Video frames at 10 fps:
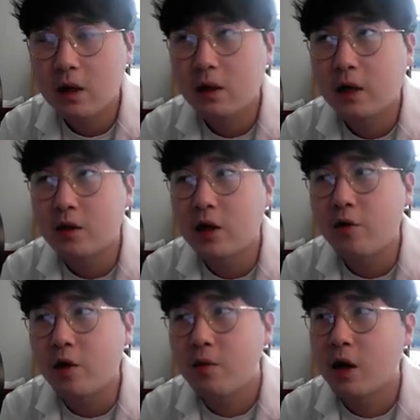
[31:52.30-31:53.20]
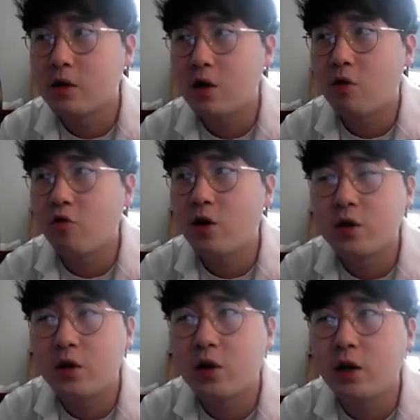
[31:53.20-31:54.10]
가져갈 수 있으면 가져가고요.
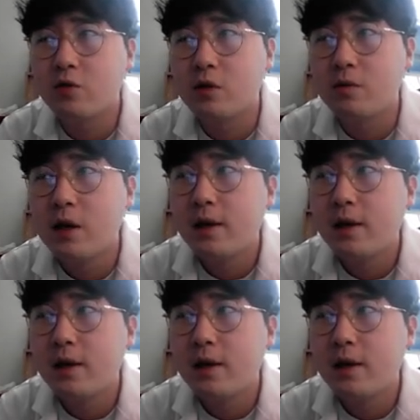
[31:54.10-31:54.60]
저렇게 조금